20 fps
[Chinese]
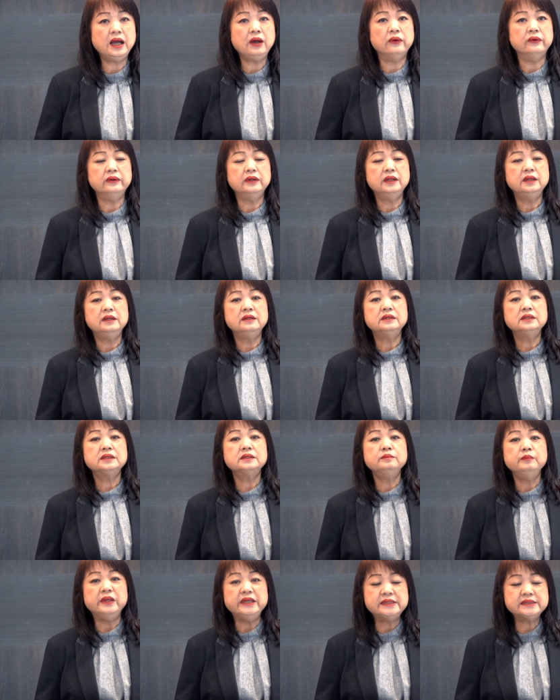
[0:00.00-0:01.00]
候
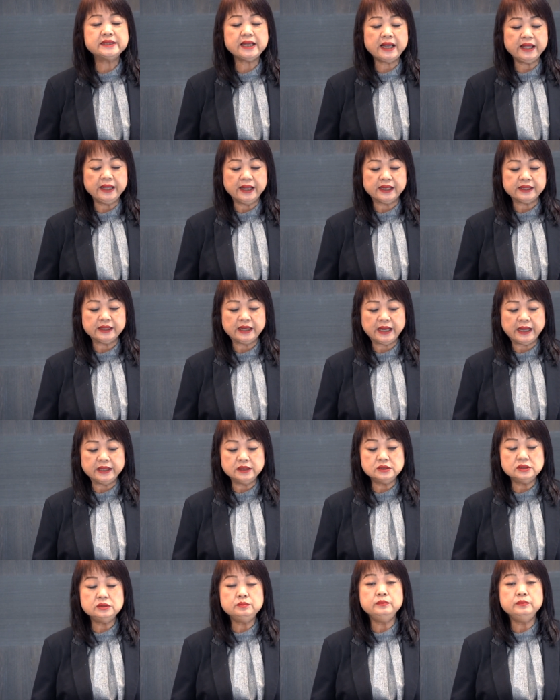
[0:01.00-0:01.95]
米赛亚的来。